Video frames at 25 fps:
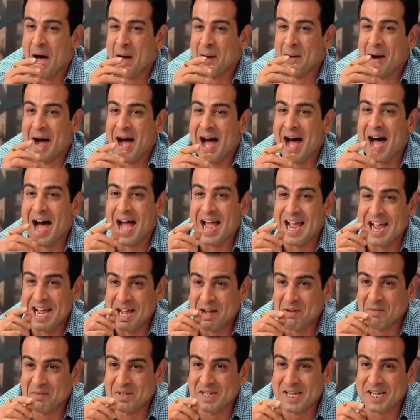আপনি
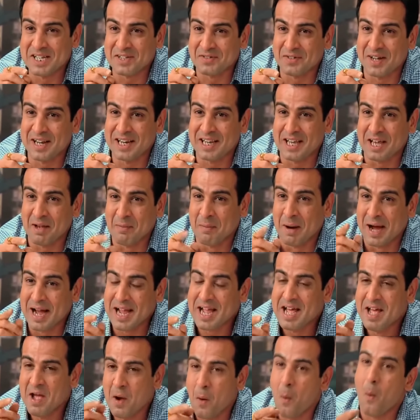আই এম জাসওয়ালের
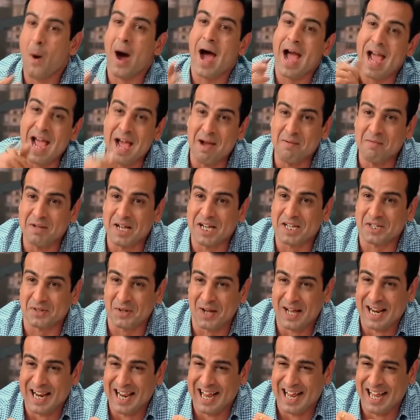ভাই ওয়াই এম
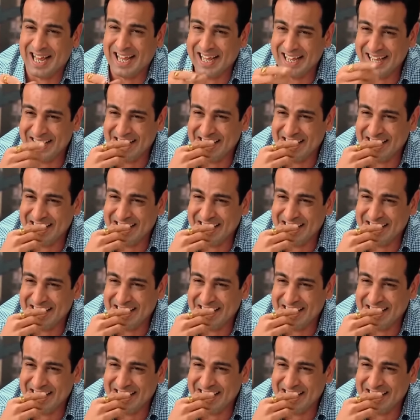জাসওয়াল